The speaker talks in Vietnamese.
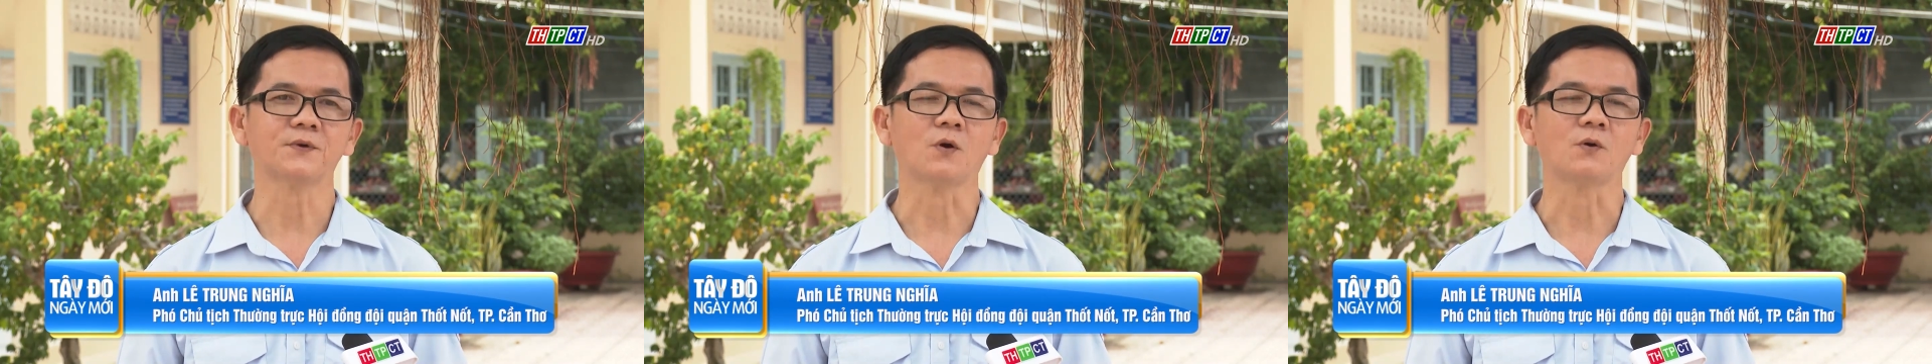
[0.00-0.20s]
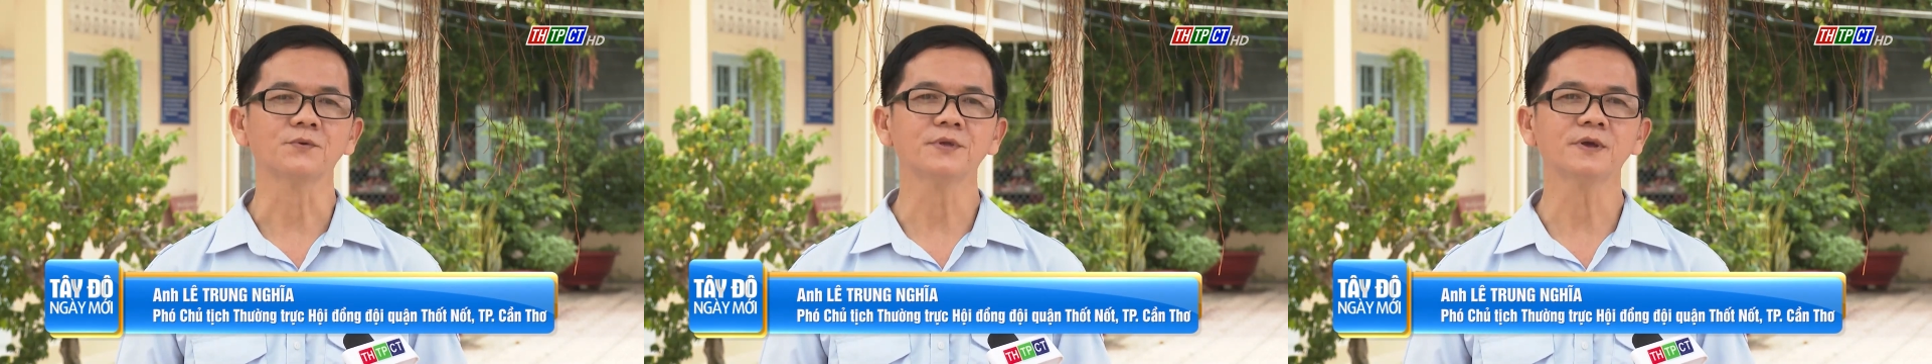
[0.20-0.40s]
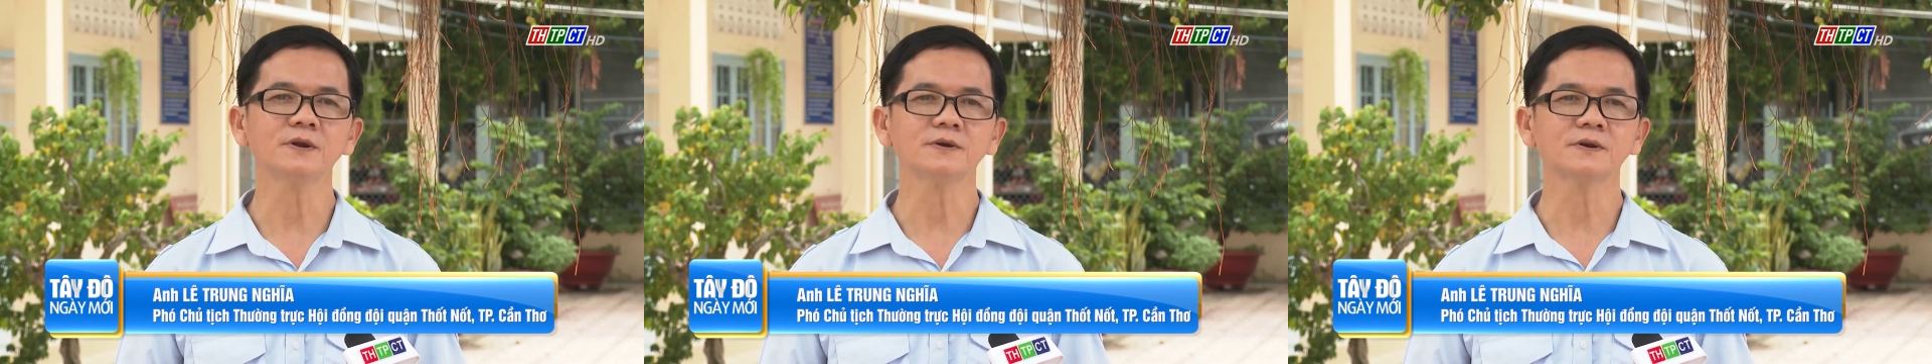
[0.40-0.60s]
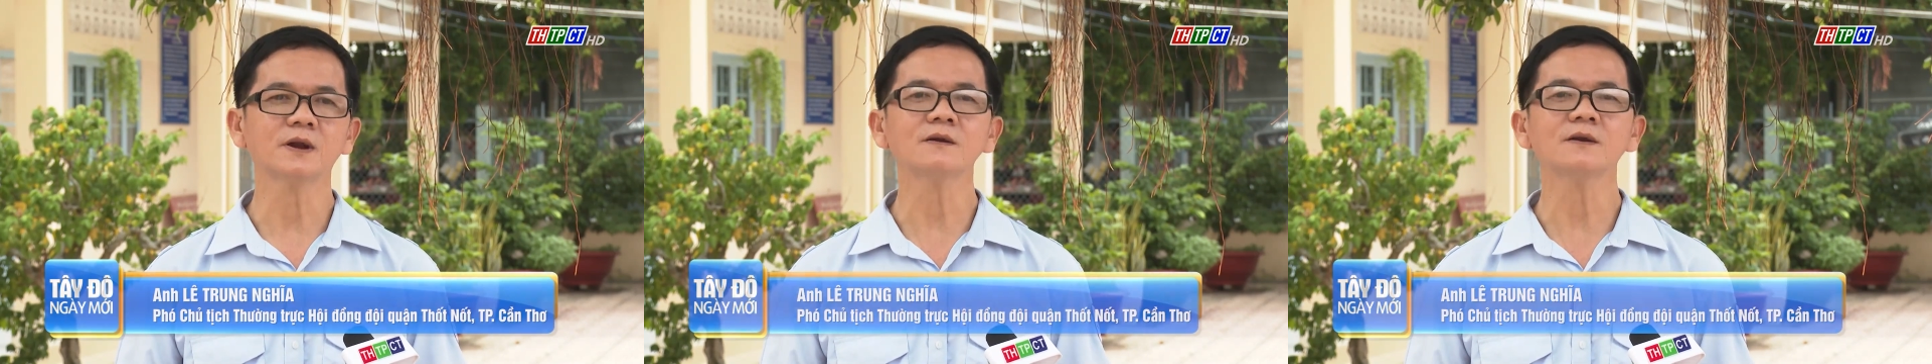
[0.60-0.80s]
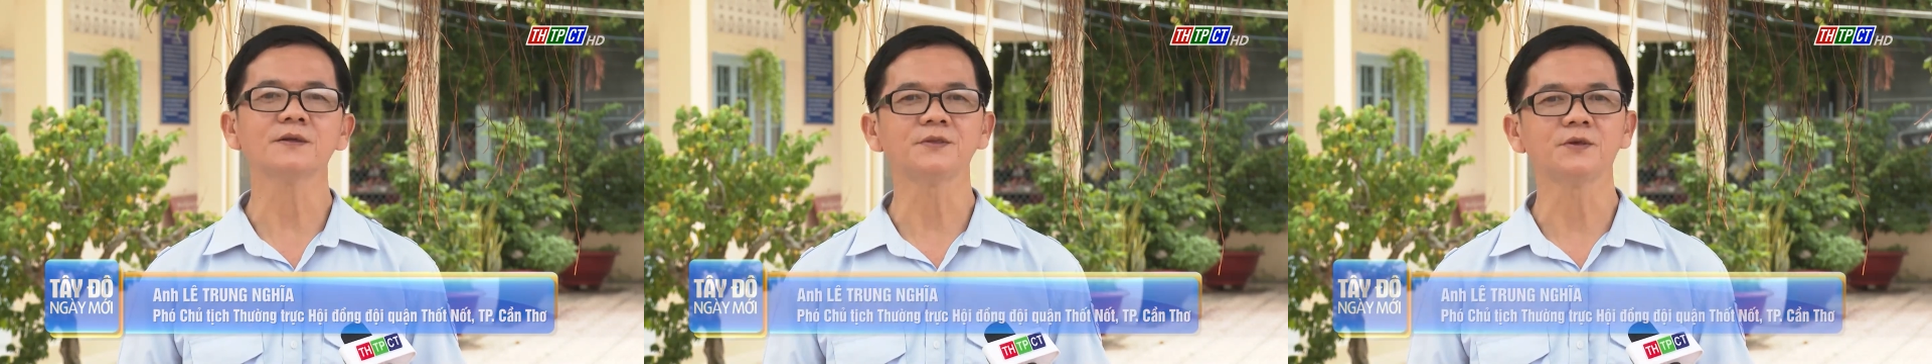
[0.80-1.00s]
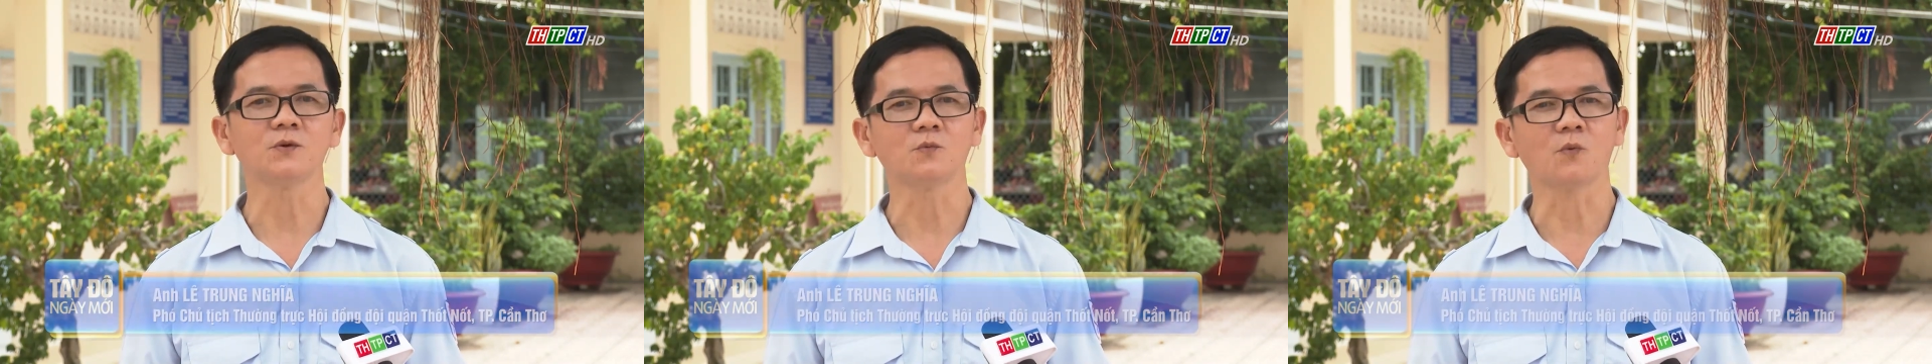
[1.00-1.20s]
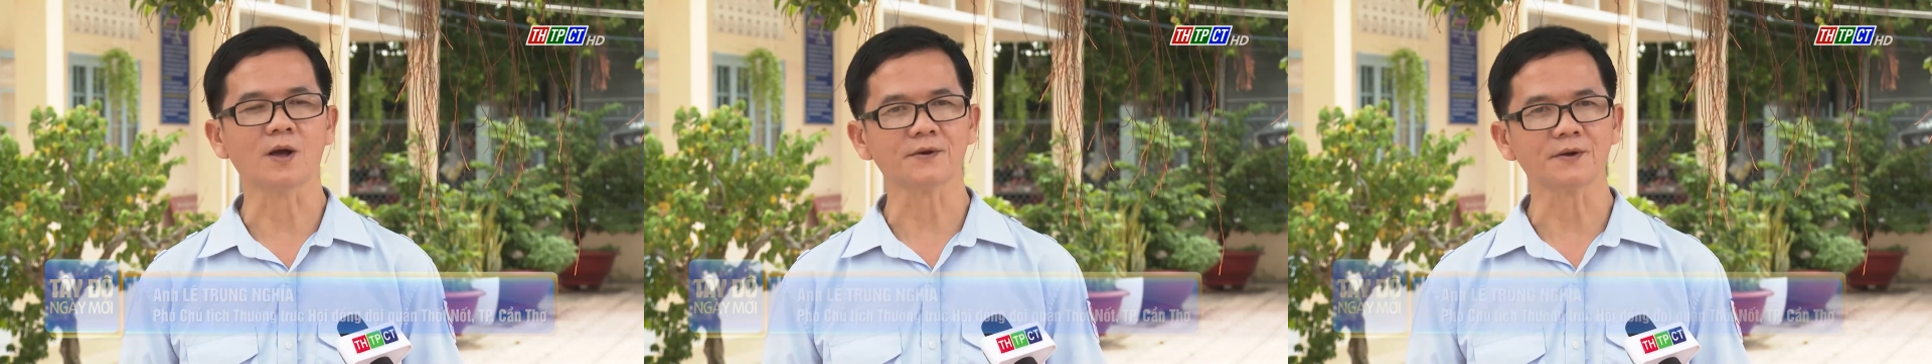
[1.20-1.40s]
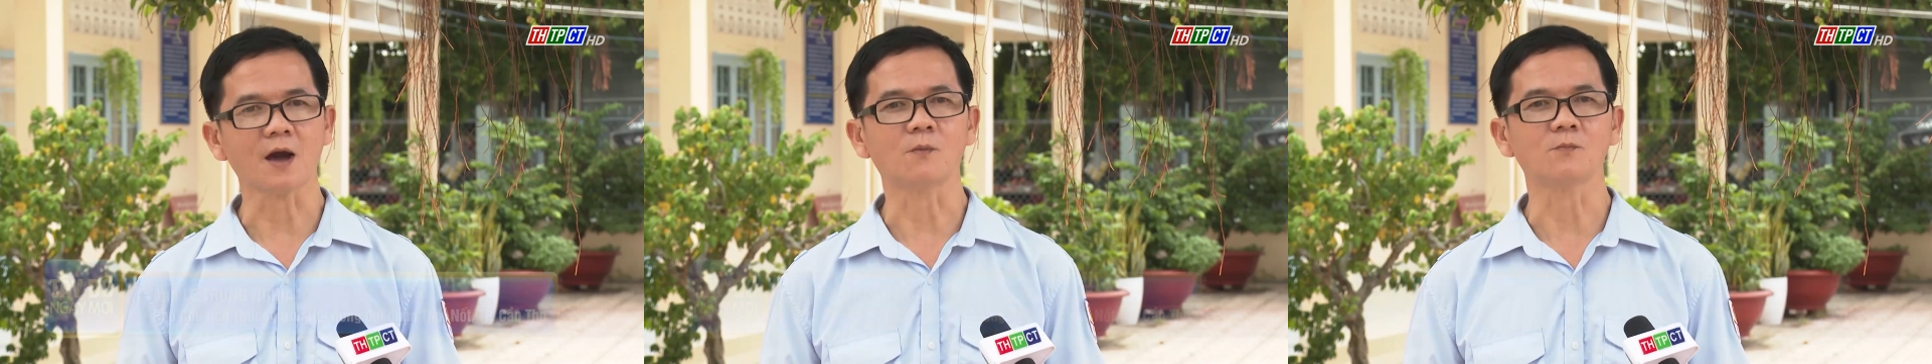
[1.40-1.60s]
tổ chức rất là nhiều
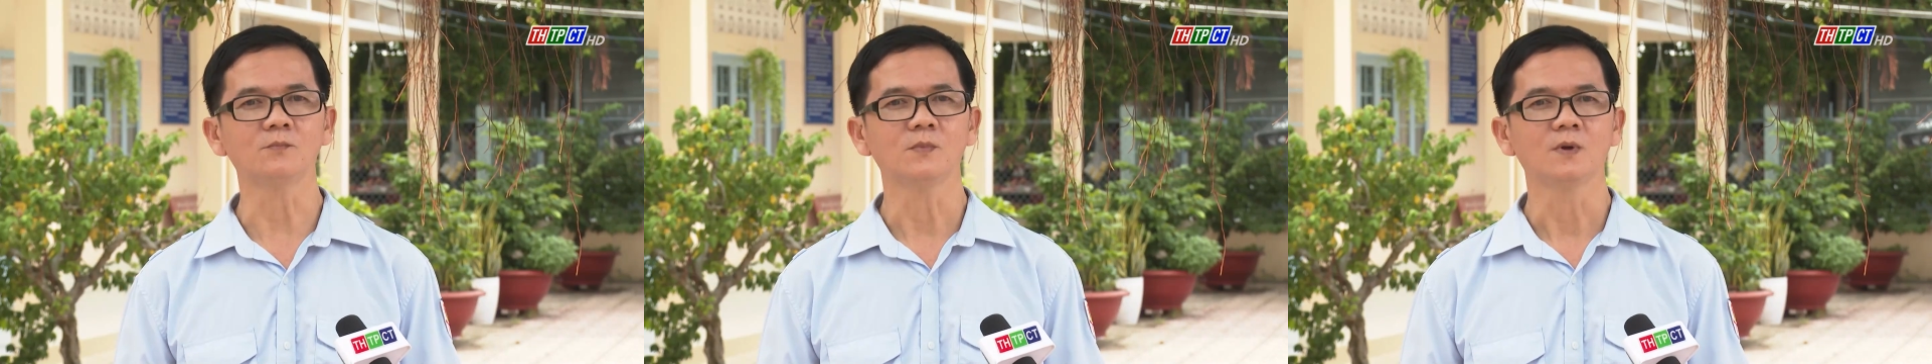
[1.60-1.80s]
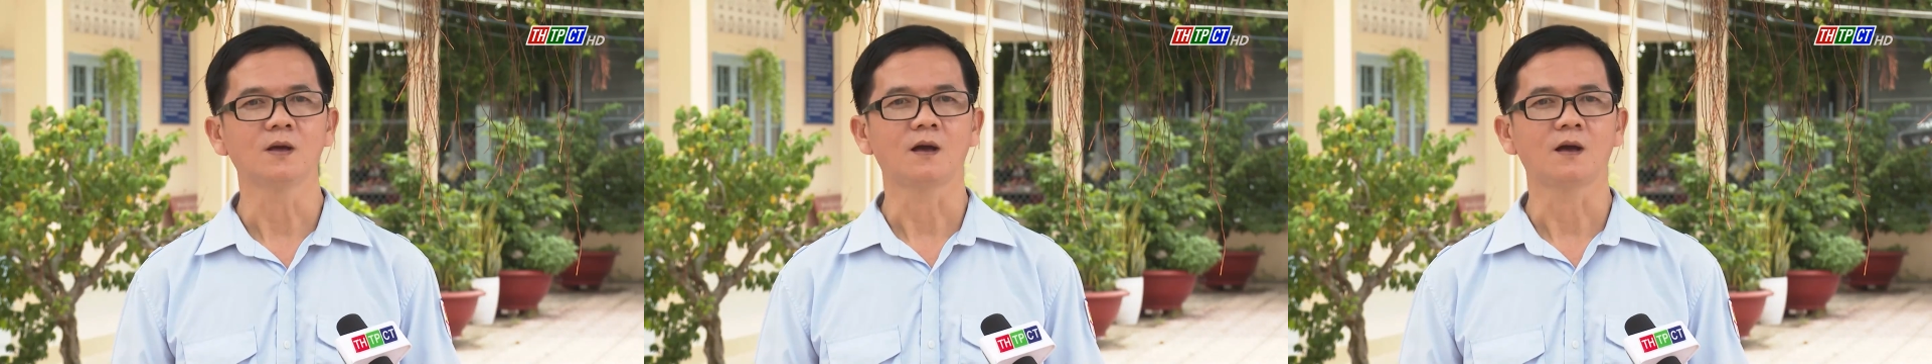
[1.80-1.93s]
hoạt động,